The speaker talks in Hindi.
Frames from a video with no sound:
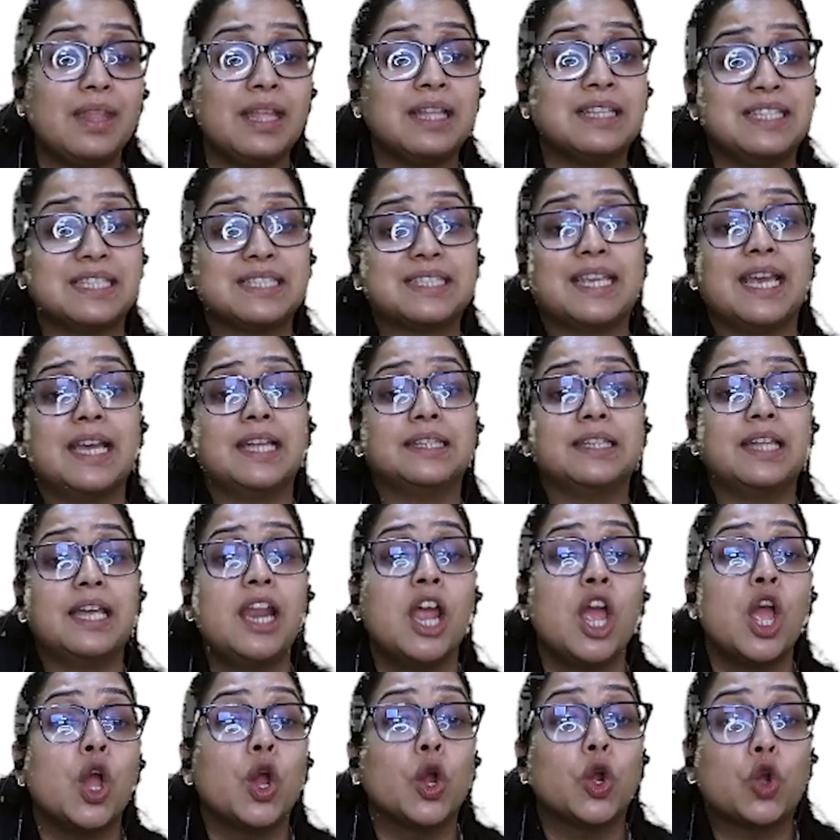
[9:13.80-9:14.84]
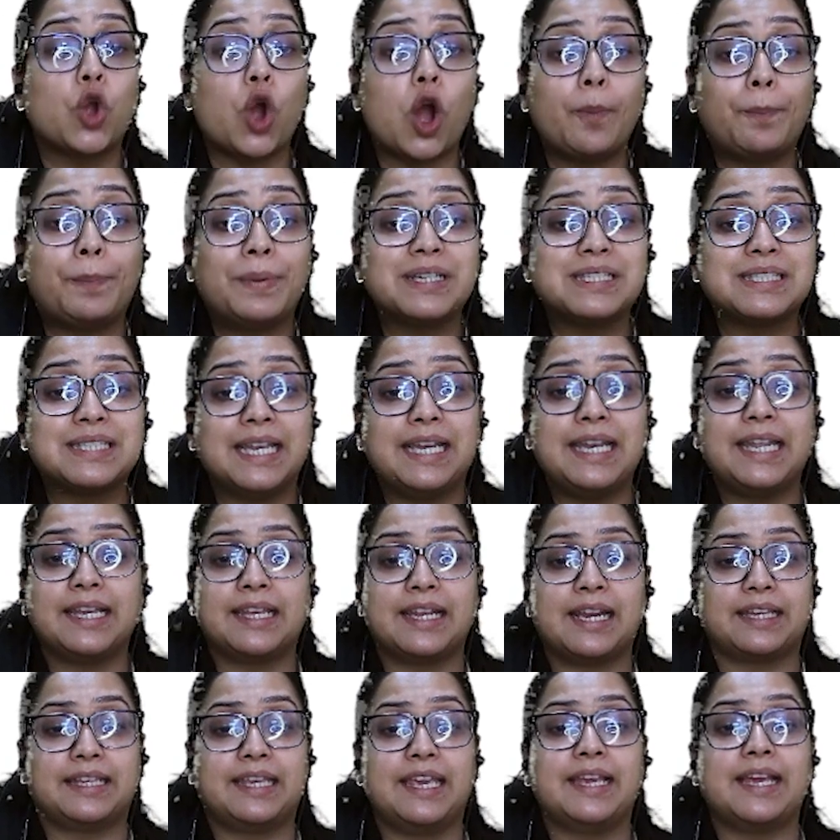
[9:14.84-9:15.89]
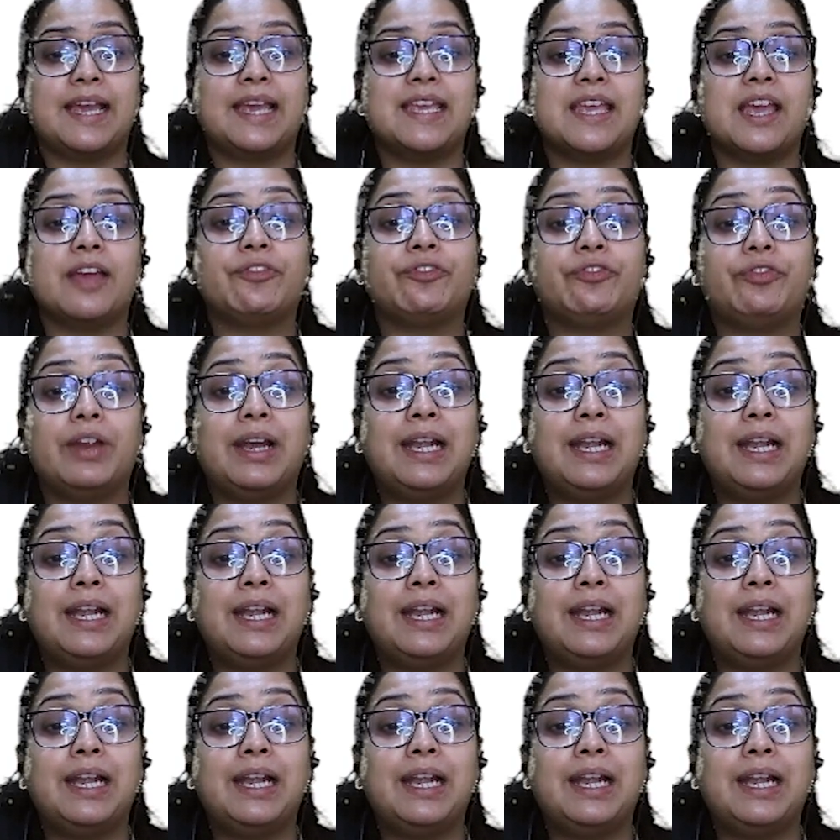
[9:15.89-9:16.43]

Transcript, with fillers: जिसके अंदर कॉपर सीलिंग रखी गई है